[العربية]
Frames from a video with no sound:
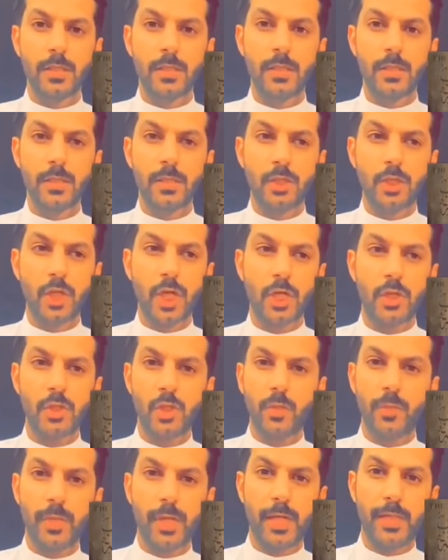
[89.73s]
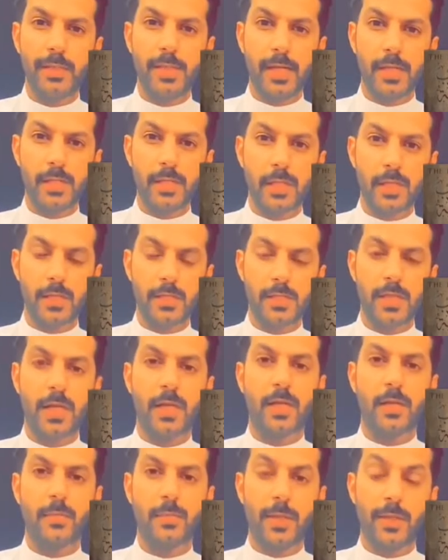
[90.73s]
آه، شخص عمره 11
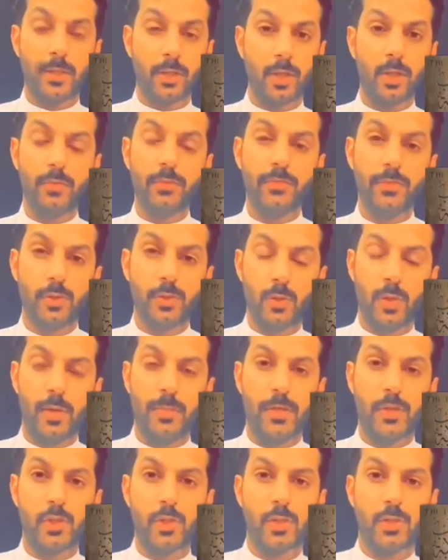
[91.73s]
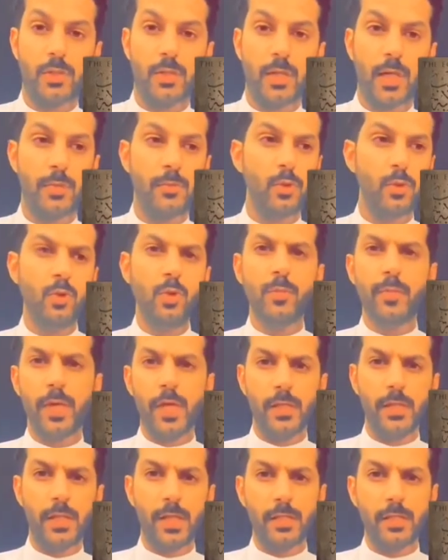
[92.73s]
سنه بحط لكم الفيديو اللي بعد شوي يتكلم يقول
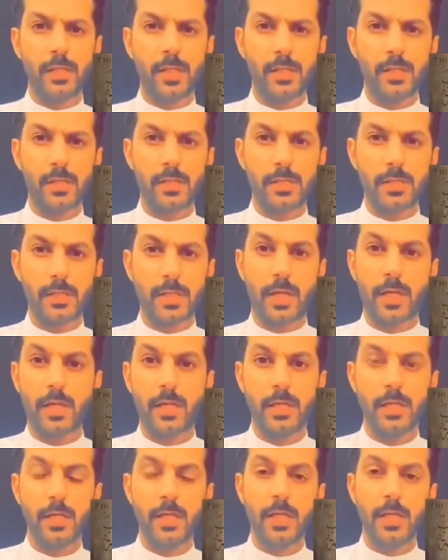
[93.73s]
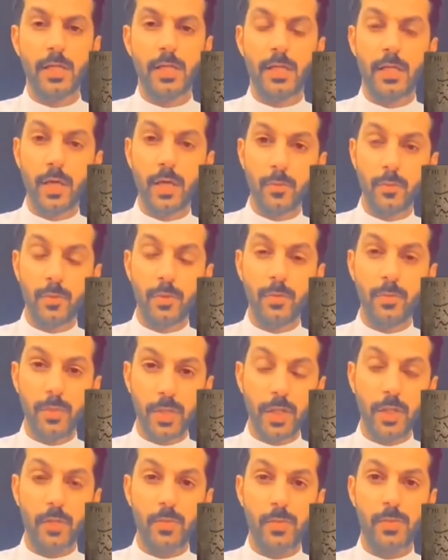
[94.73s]
عمره 11 سنه كان
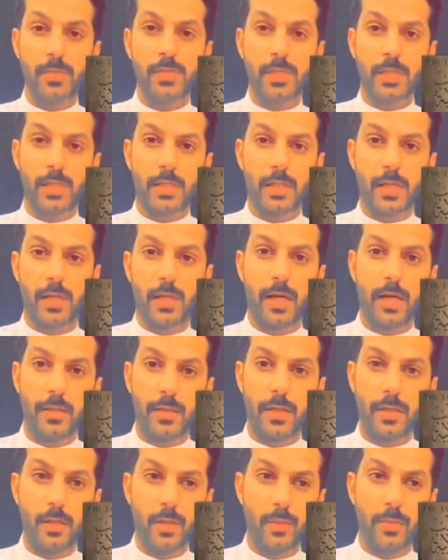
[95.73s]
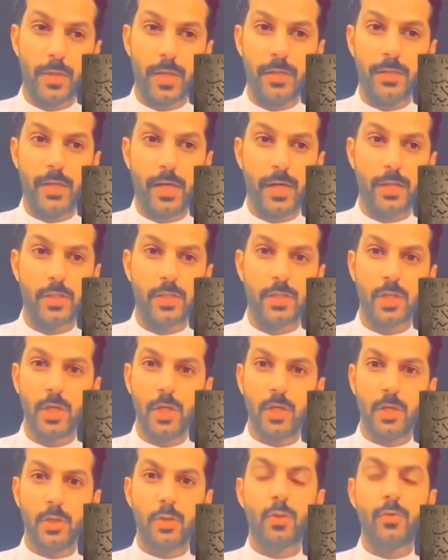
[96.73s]
مريض بالسكر هذا اللي عمره 11
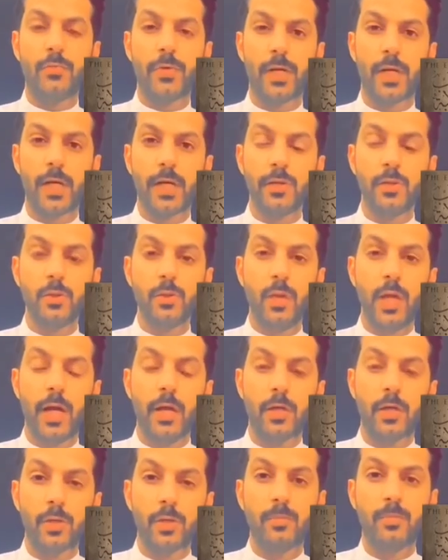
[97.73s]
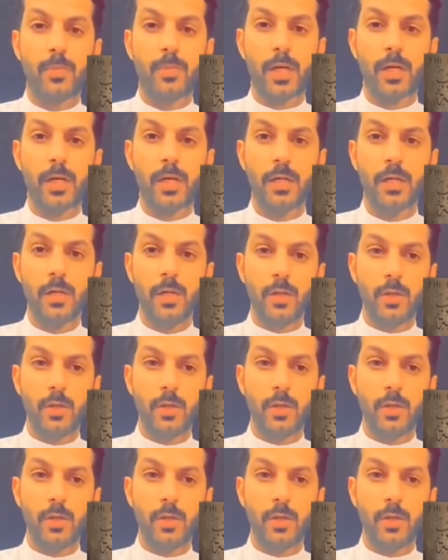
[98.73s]
يقول فكان يقول حق امه